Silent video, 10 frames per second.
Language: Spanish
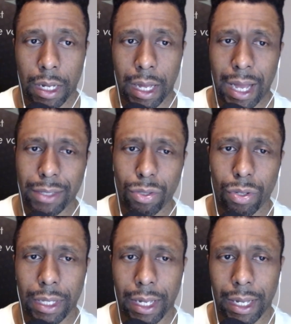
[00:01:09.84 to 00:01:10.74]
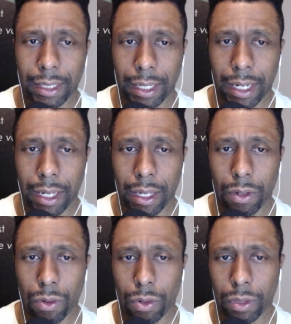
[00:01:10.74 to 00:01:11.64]
Hace unos días atrás leí
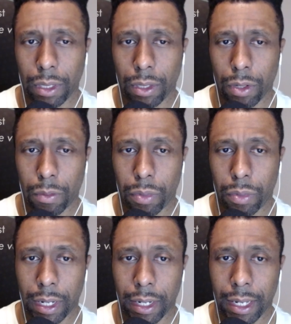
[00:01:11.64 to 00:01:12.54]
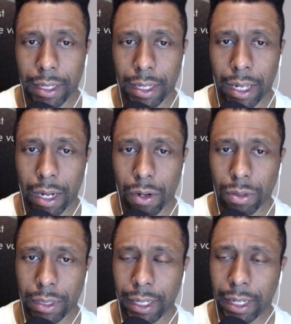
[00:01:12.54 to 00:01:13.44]
un contenido por Ariana
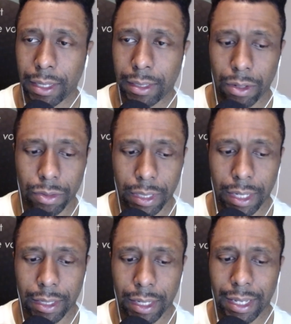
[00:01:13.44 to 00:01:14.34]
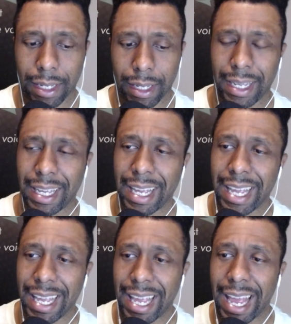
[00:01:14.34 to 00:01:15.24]
Acosta que dice lo siguiente,
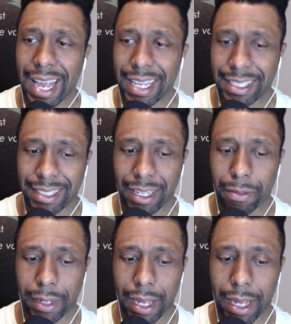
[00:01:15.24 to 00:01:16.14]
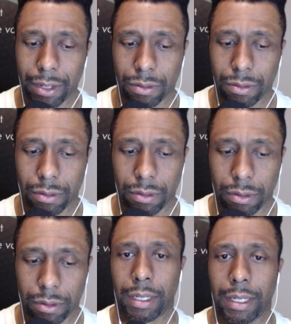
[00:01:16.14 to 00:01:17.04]
¿qué es ser vegano?
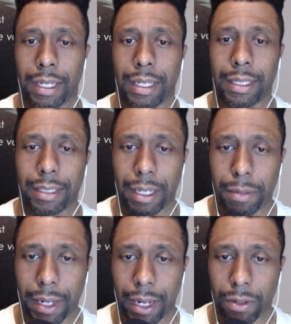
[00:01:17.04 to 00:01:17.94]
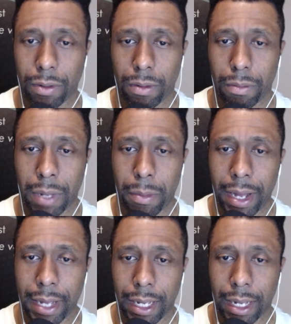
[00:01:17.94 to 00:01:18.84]
Ser vegano va más
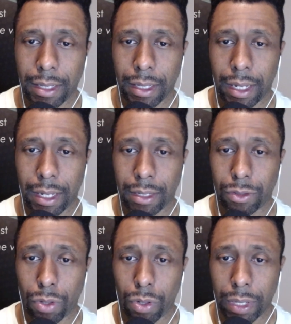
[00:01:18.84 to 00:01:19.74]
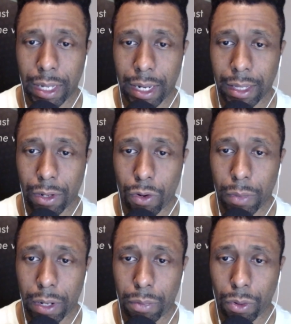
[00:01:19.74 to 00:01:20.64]
allá de solo dejar de
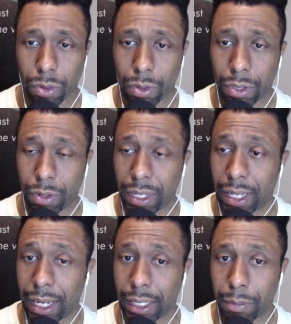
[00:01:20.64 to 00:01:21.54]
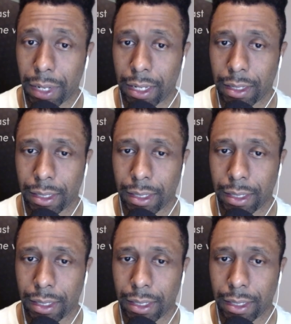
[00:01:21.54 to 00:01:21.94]
comer productos de origen animal.